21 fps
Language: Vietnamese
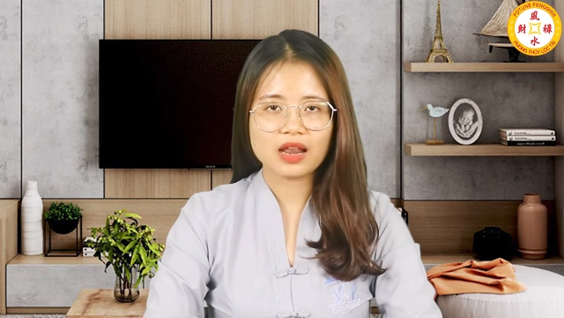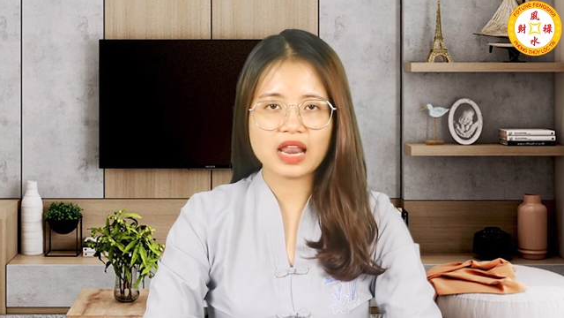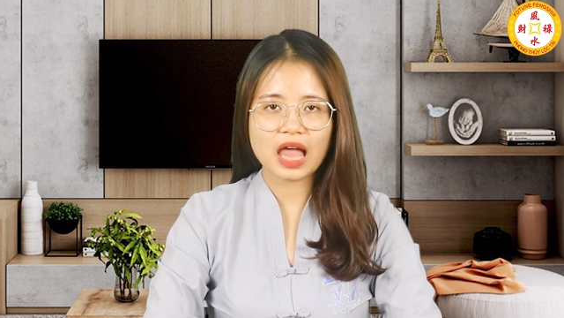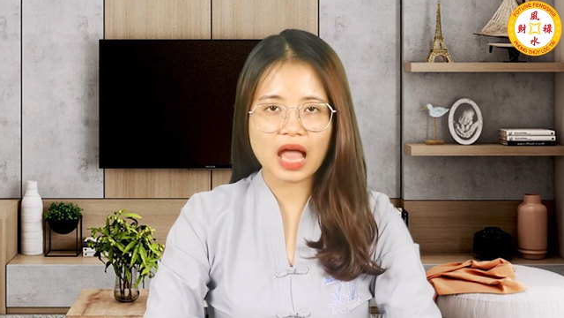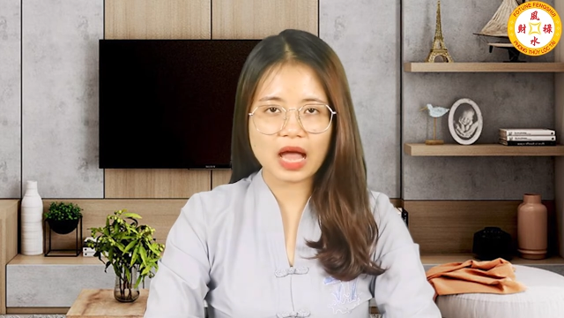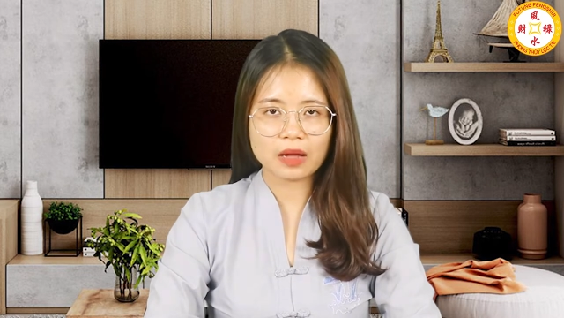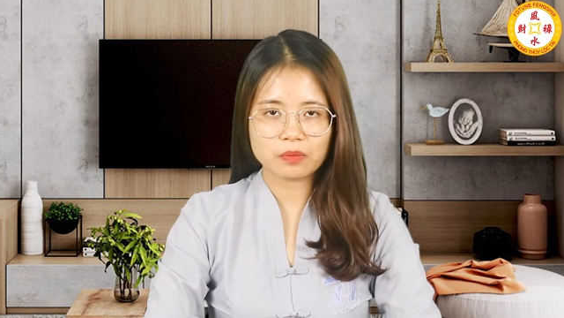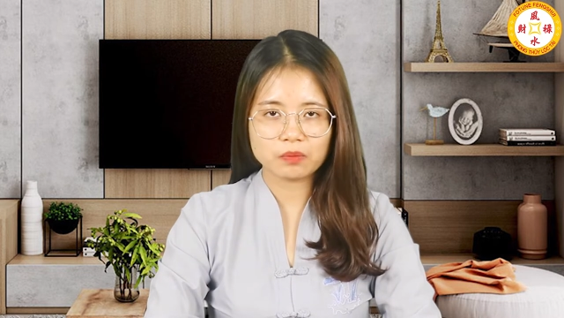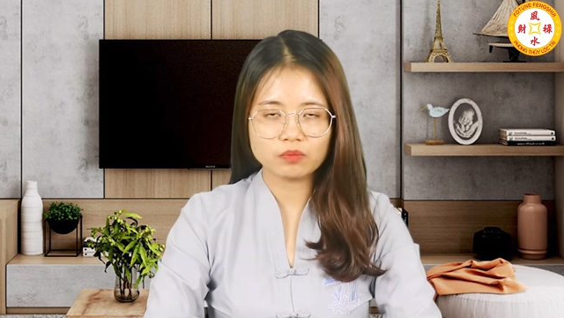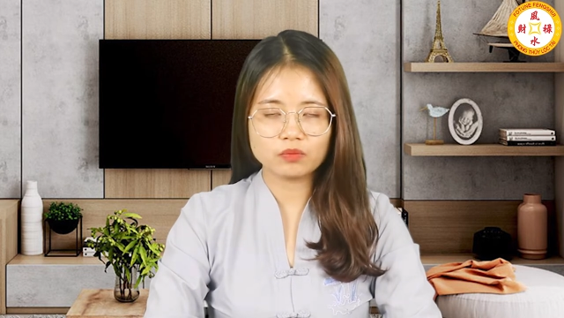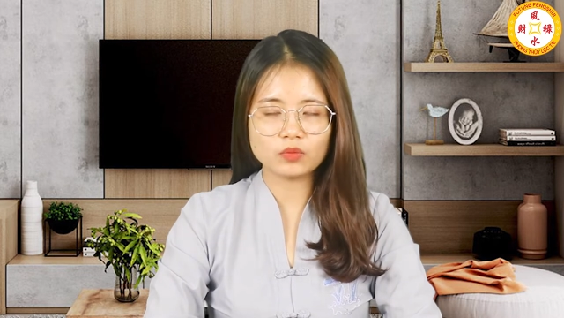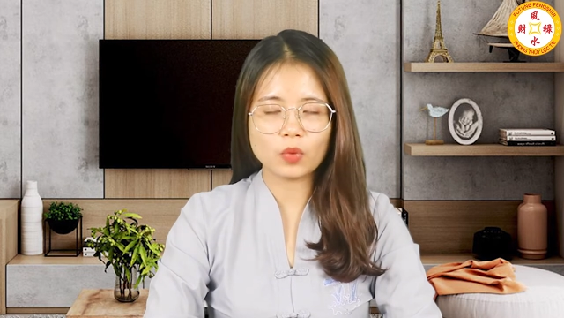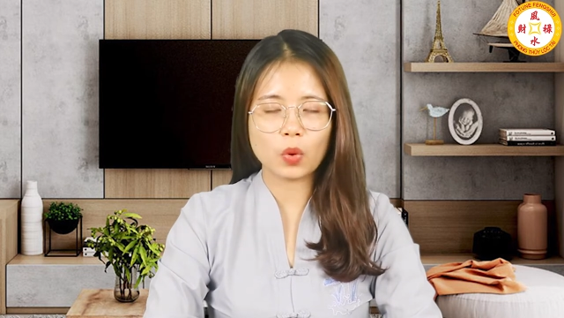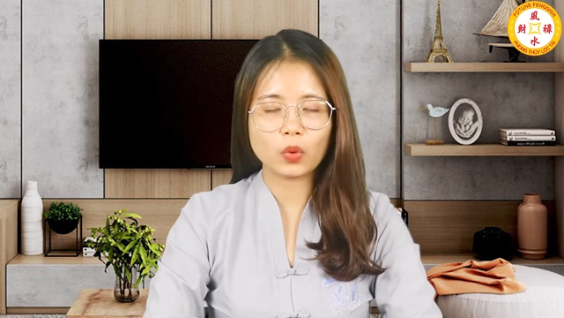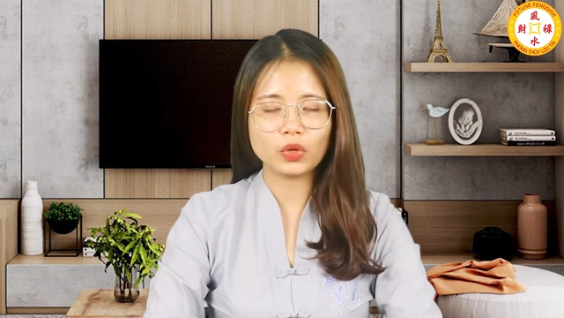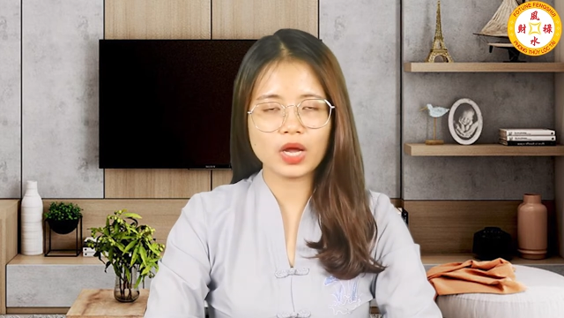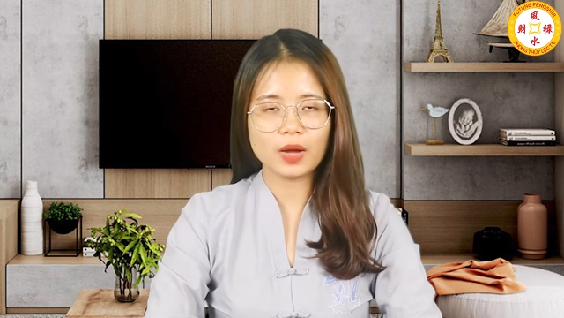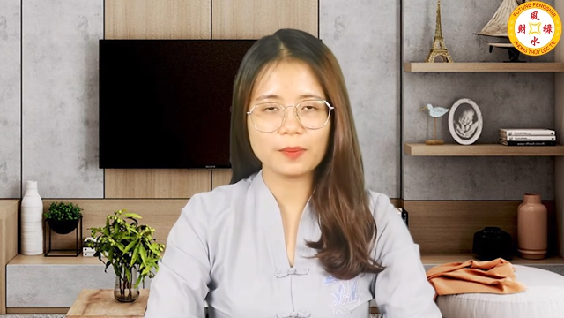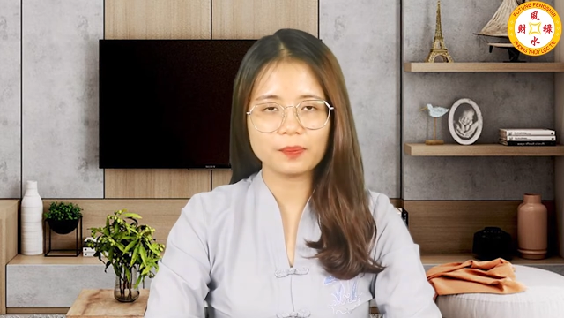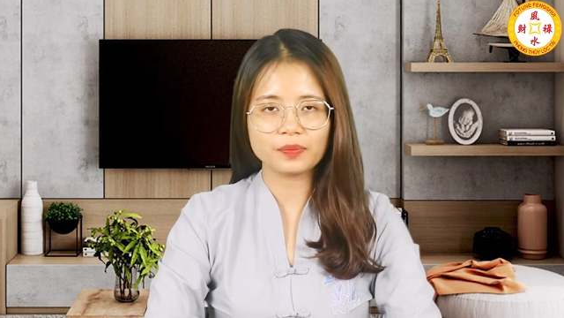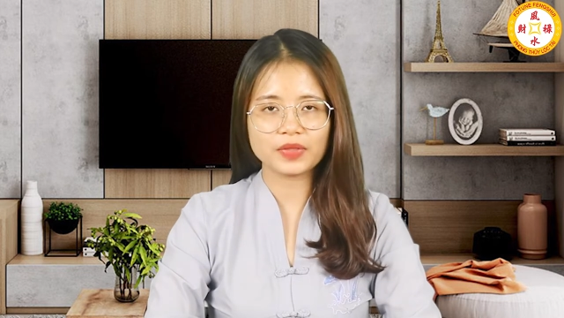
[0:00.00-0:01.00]
là
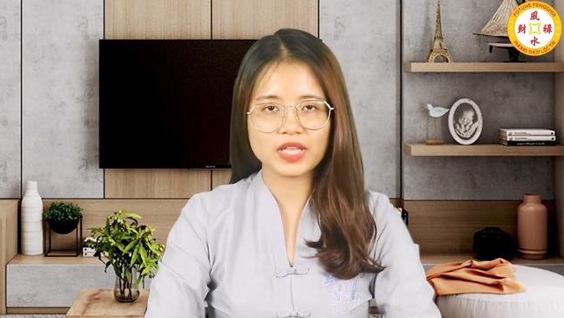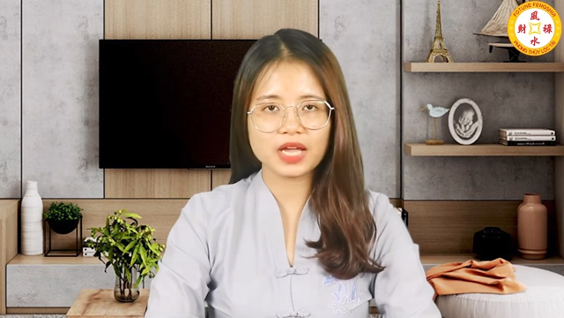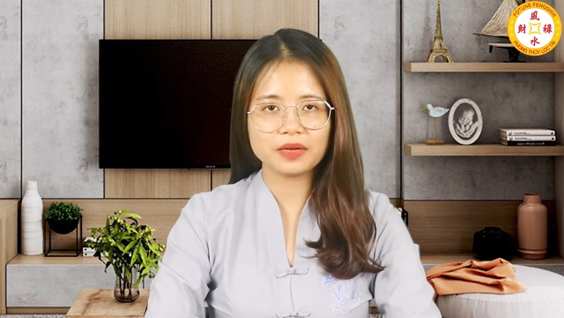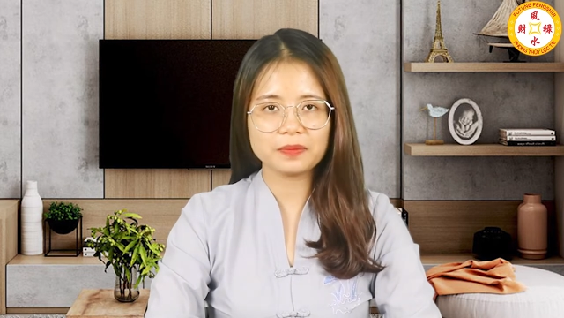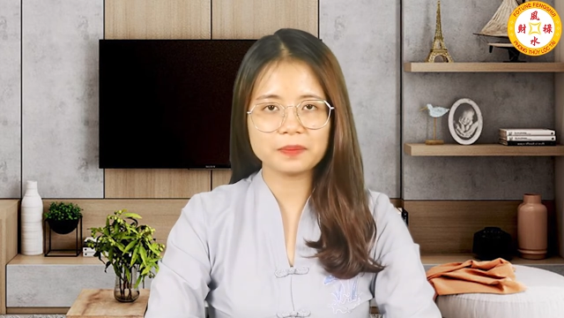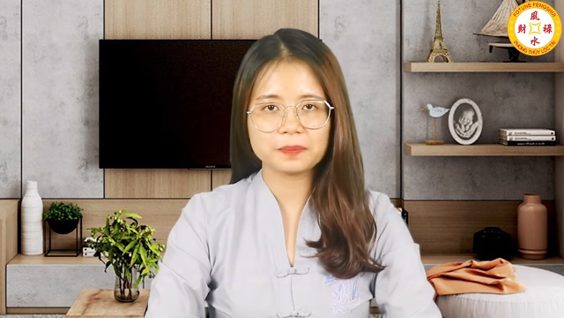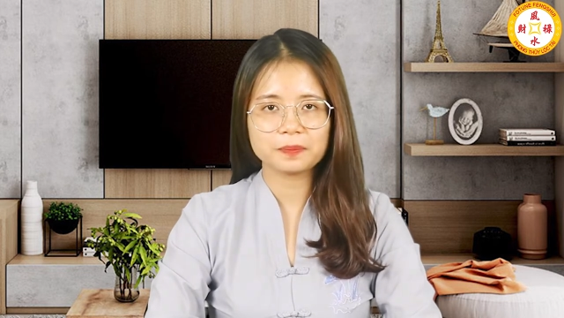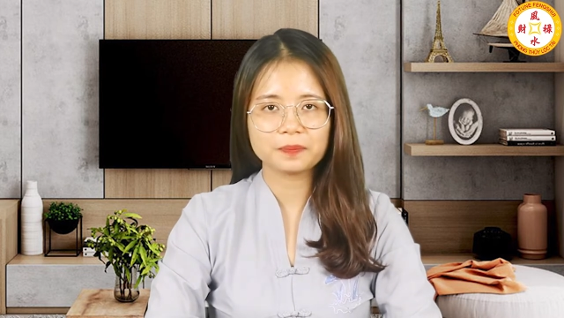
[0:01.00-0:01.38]
4 âm tiết.